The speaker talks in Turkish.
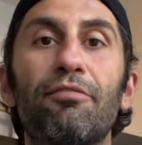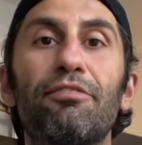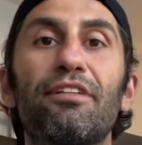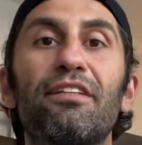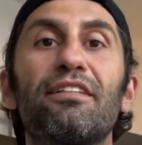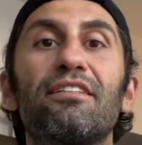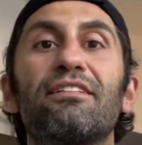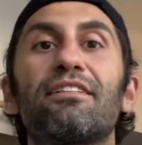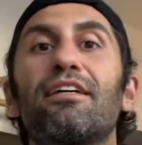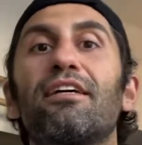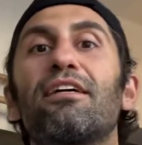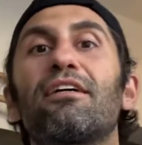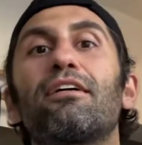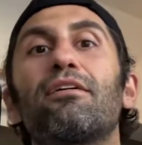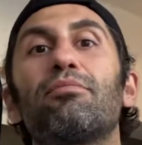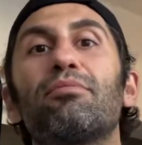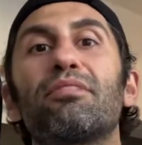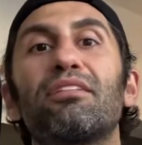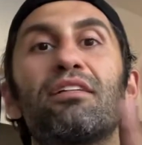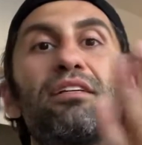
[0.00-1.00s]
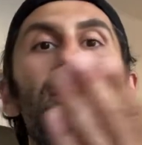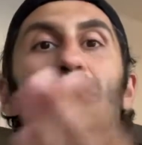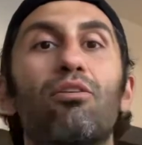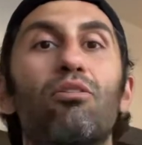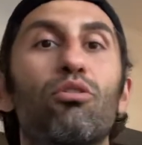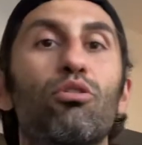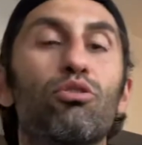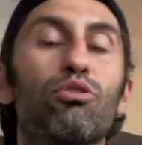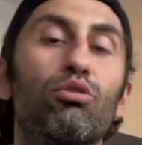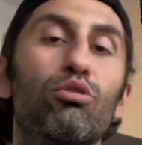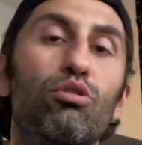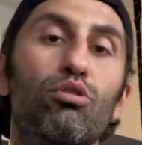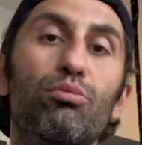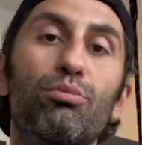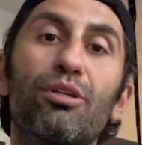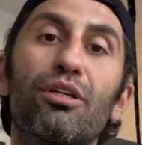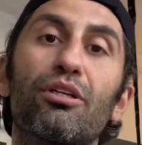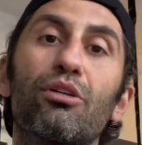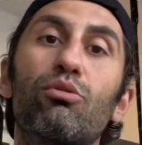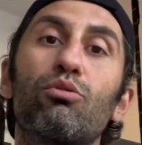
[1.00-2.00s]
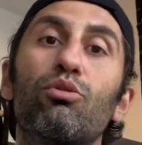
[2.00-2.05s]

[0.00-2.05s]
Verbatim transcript: Fitness ayakkabısıyla koşulur mu ya da